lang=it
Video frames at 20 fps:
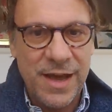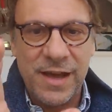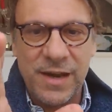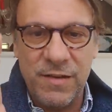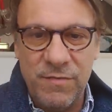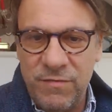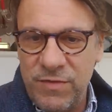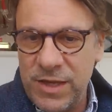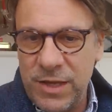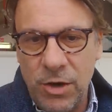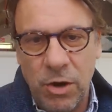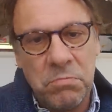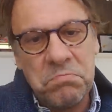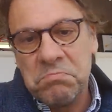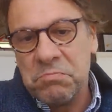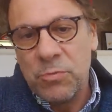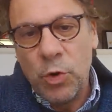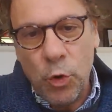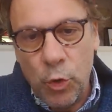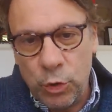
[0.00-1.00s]

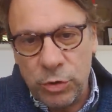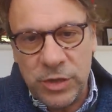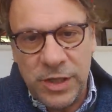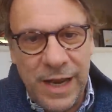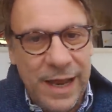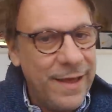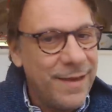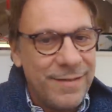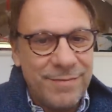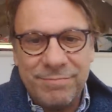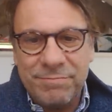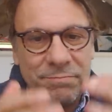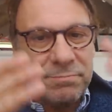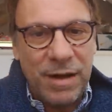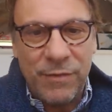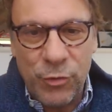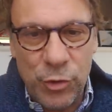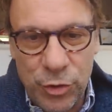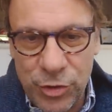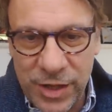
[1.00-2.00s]
Rinvio utile
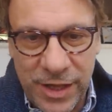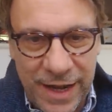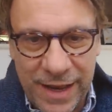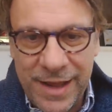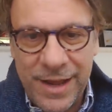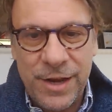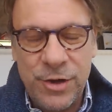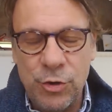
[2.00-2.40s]
ma voglio dire